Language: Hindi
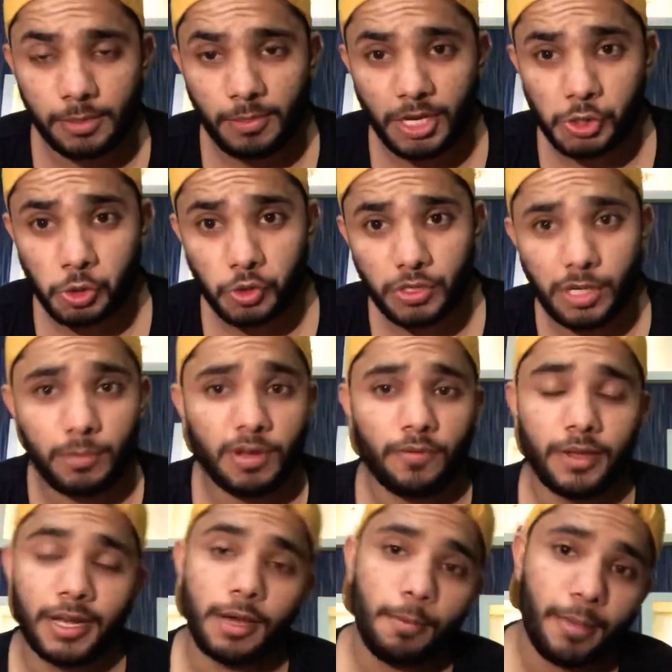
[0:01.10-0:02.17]
हिमांशु शर्मा
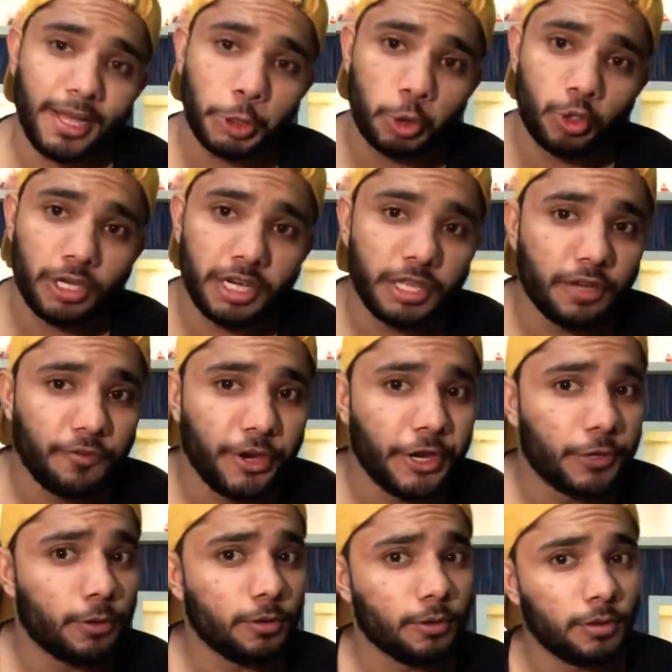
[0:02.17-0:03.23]
वेलकम बैक टू अनदर वीडियो